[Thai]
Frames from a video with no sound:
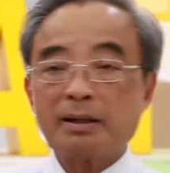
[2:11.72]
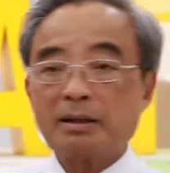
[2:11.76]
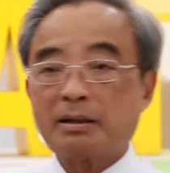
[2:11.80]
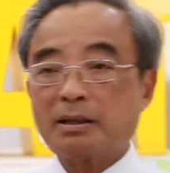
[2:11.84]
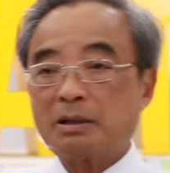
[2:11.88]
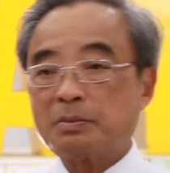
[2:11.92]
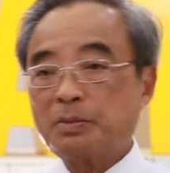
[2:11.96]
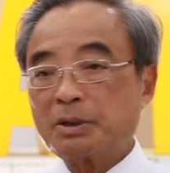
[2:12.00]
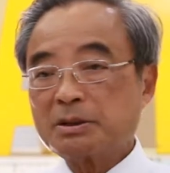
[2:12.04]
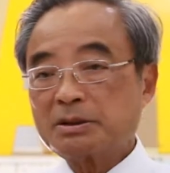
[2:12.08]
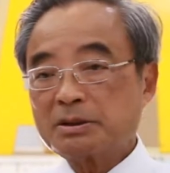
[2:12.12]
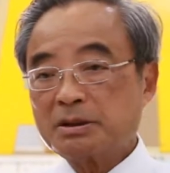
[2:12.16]

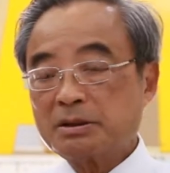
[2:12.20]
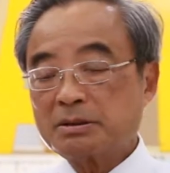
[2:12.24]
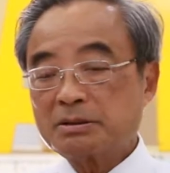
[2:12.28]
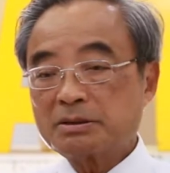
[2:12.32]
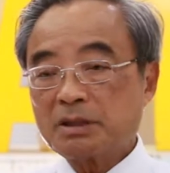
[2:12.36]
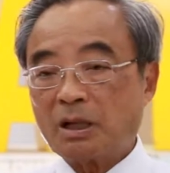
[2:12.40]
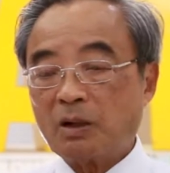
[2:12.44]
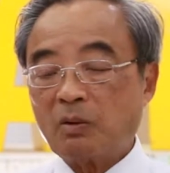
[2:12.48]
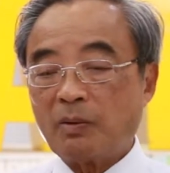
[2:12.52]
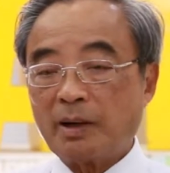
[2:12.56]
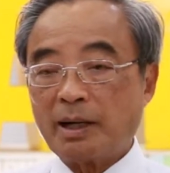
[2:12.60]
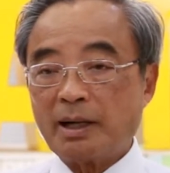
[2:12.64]
แล้วพอถึง
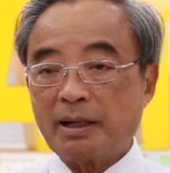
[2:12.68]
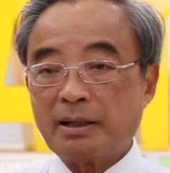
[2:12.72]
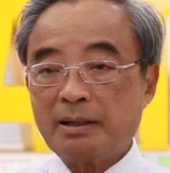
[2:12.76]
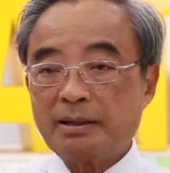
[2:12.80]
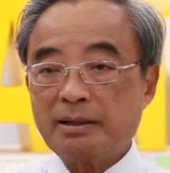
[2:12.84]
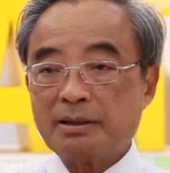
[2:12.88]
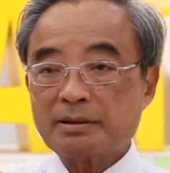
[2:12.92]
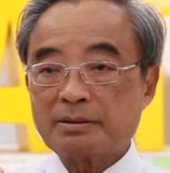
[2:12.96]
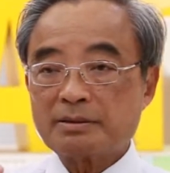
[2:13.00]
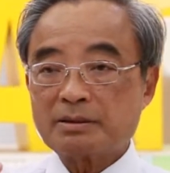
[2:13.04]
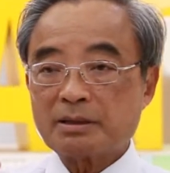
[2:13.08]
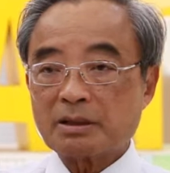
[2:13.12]
จังหวะ
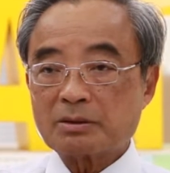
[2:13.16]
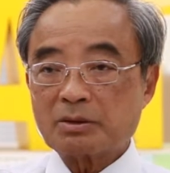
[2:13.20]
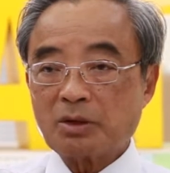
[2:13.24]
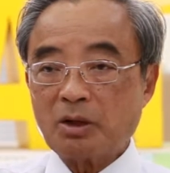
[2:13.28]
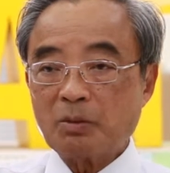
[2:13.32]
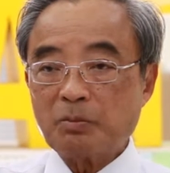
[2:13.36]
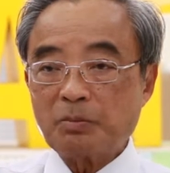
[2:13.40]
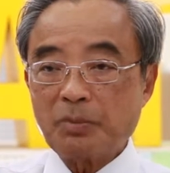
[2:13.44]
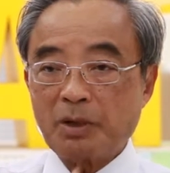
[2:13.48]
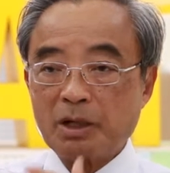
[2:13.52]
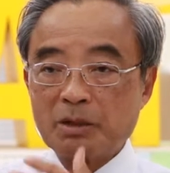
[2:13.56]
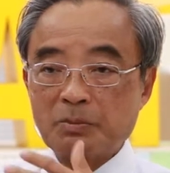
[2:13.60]
เนี่ยจะต้อ
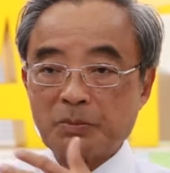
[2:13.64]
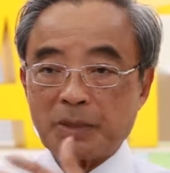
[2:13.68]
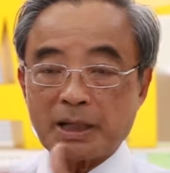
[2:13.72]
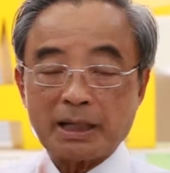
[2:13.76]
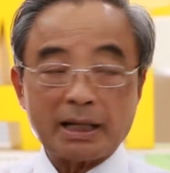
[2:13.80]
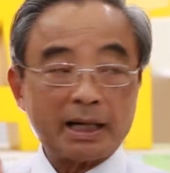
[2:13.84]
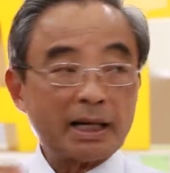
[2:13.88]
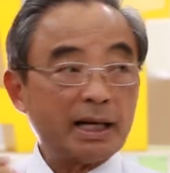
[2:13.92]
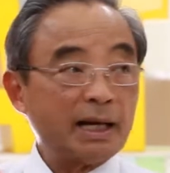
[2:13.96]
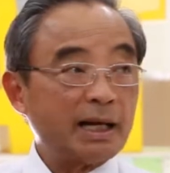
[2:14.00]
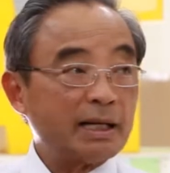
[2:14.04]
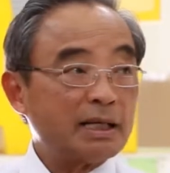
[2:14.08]
งป้อนพ
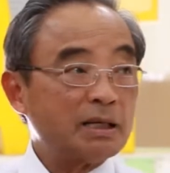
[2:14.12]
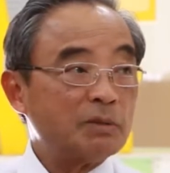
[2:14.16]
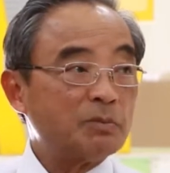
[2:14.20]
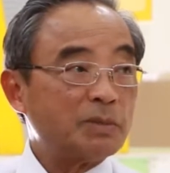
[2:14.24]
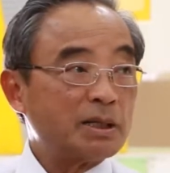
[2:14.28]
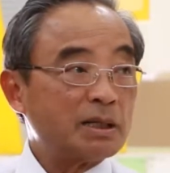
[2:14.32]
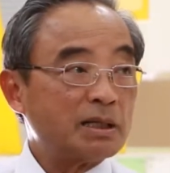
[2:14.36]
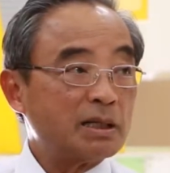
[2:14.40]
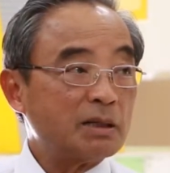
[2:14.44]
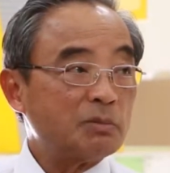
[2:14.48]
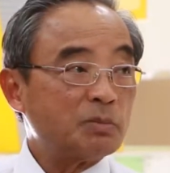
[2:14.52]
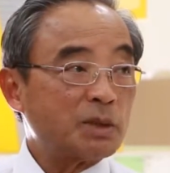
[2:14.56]
ลังงานให้
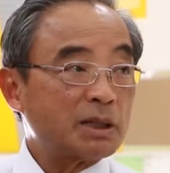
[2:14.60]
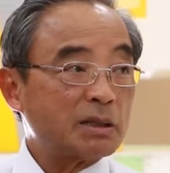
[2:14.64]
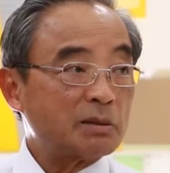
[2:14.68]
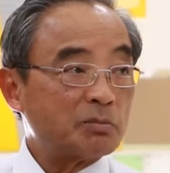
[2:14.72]
มั